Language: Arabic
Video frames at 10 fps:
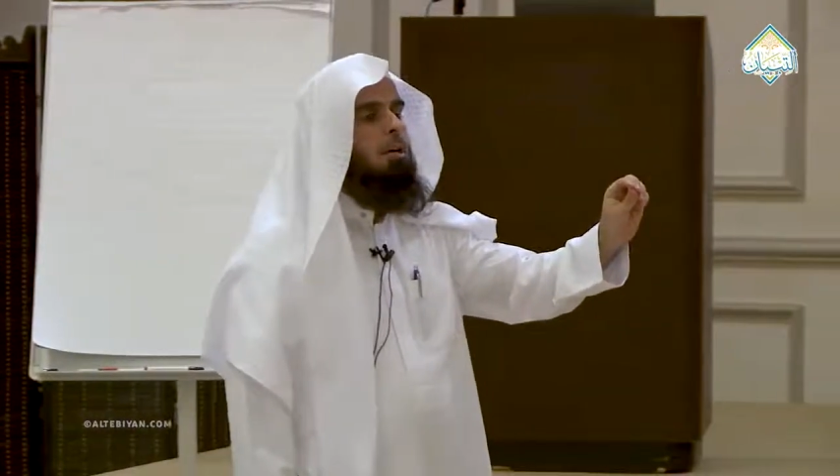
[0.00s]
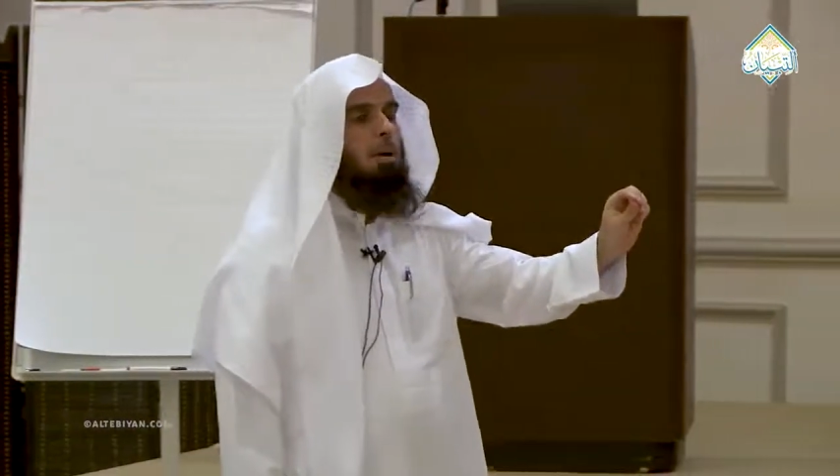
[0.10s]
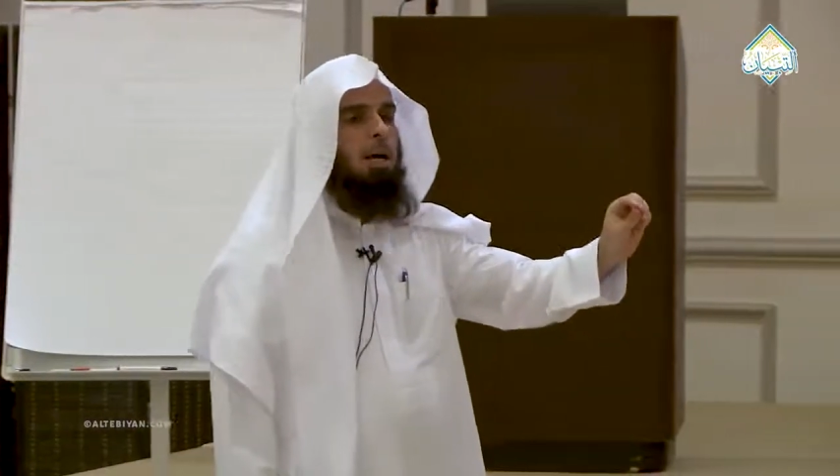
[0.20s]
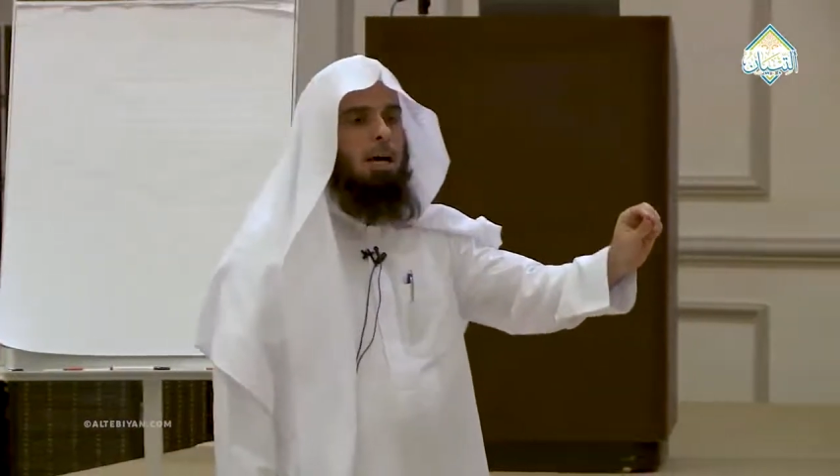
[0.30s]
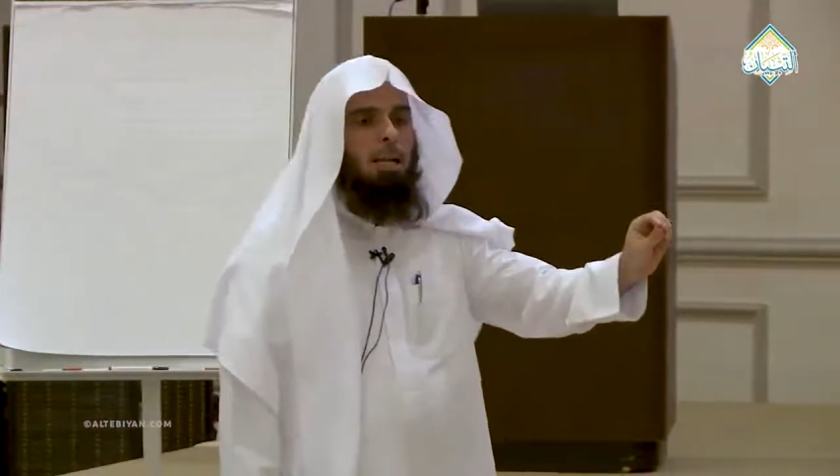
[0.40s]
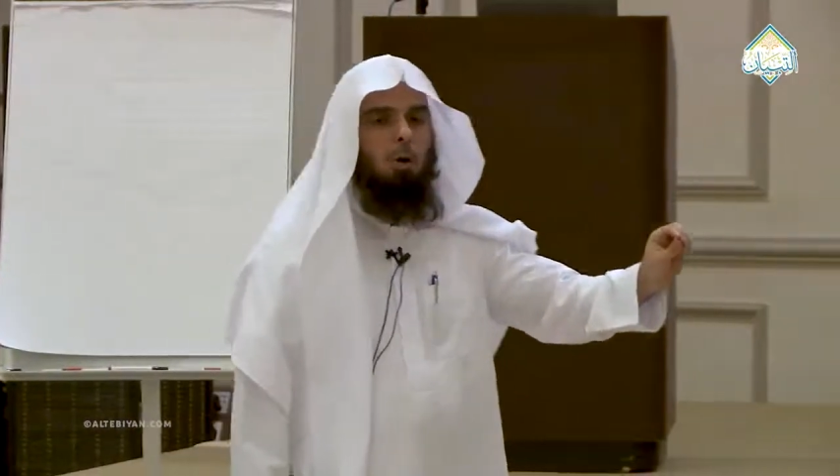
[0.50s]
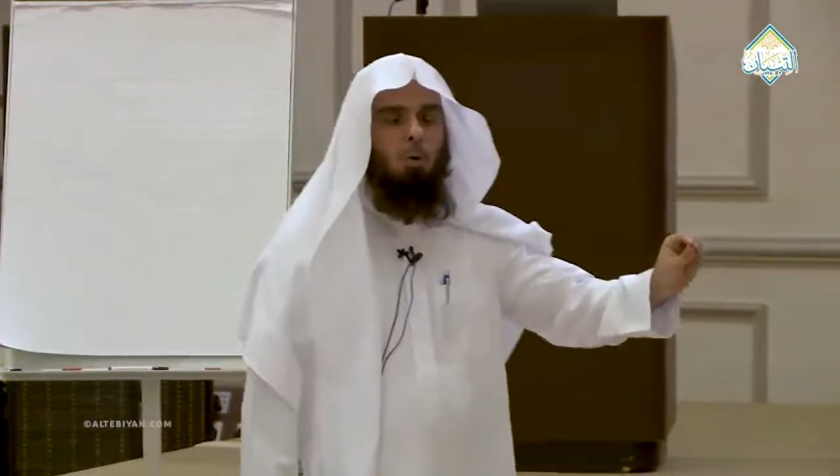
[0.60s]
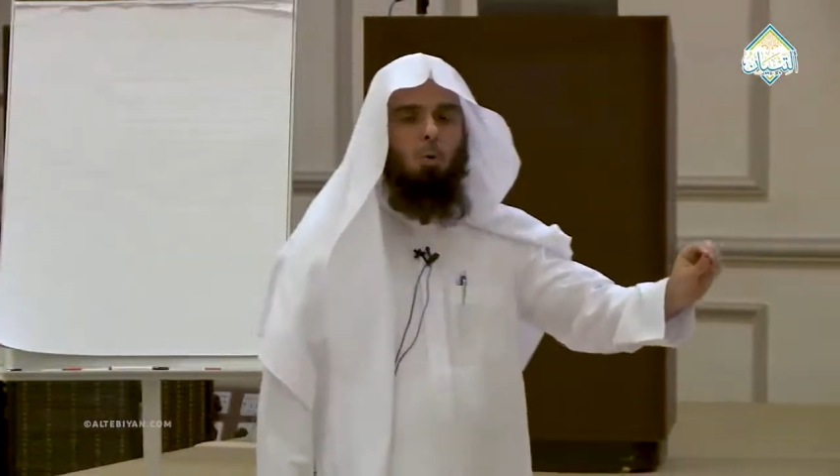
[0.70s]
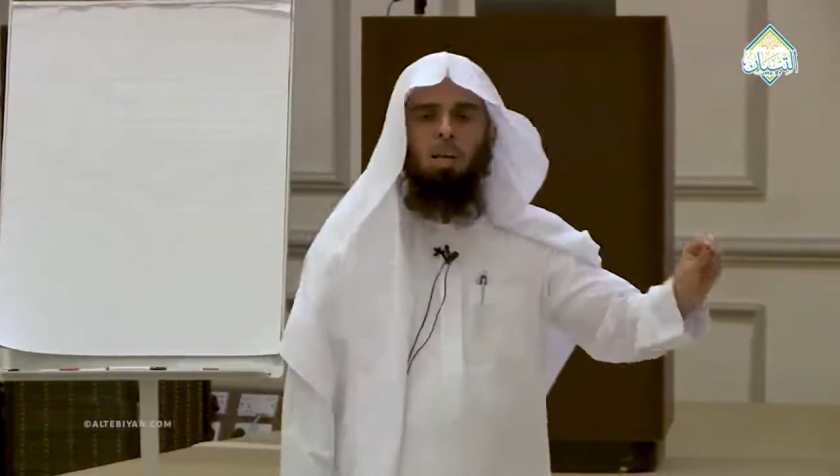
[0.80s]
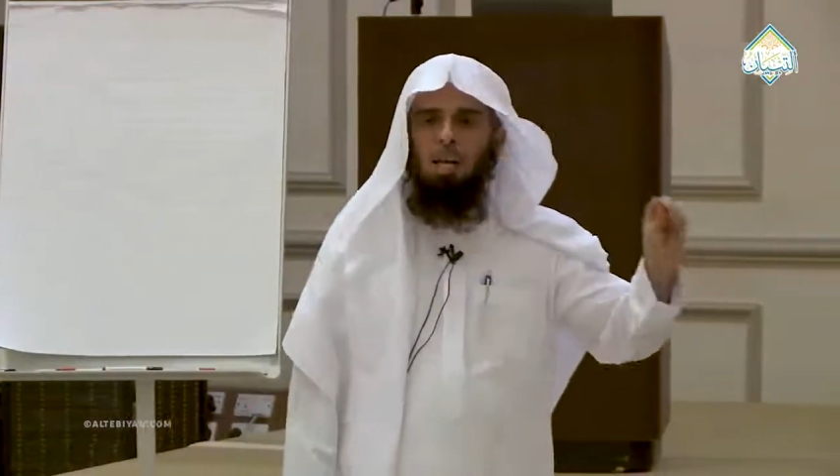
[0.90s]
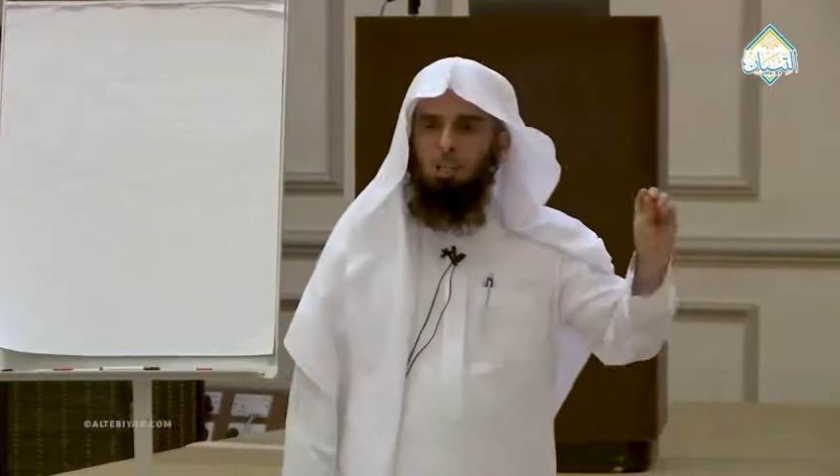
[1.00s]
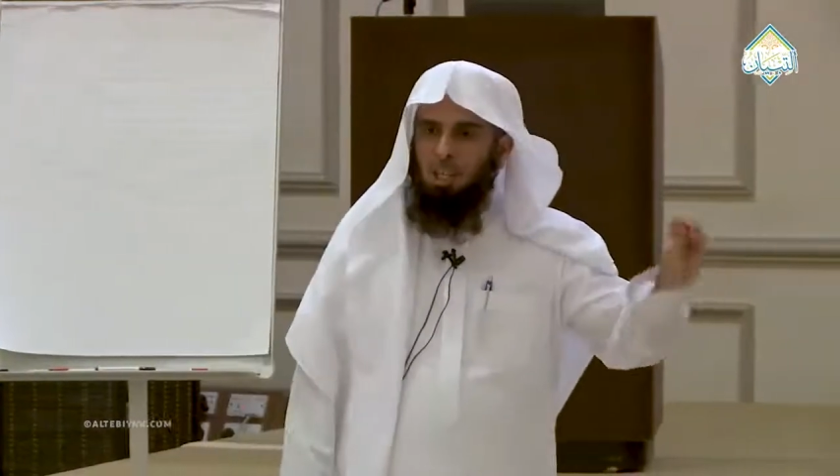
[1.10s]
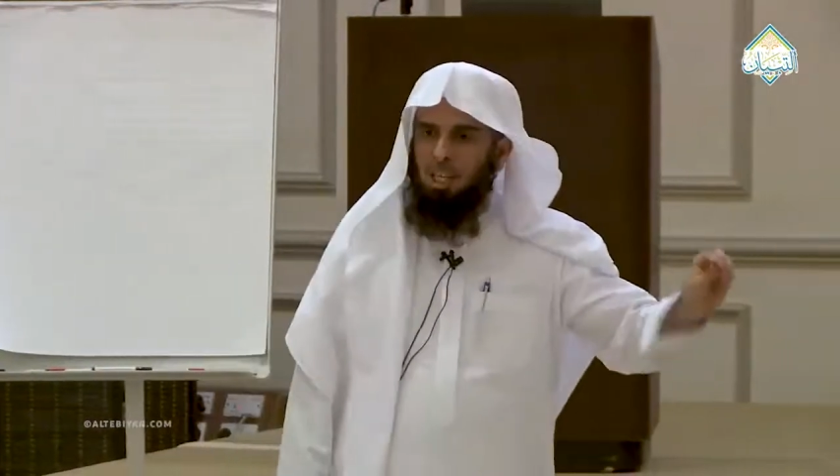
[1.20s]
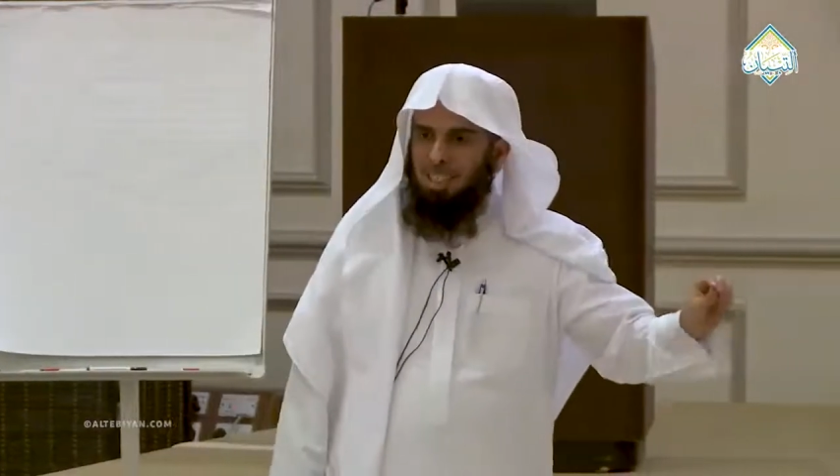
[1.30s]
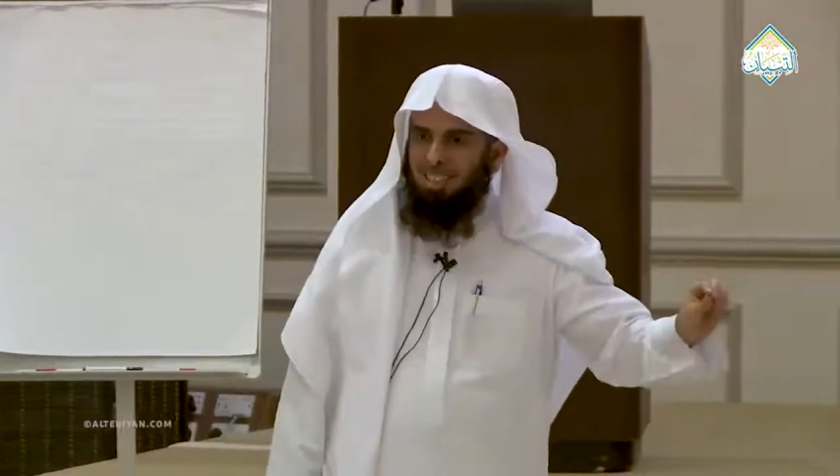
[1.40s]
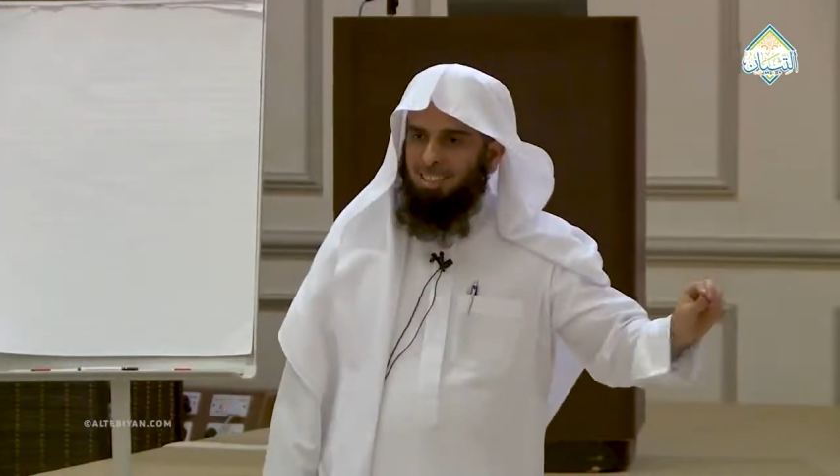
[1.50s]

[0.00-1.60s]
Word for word: ماله لأجل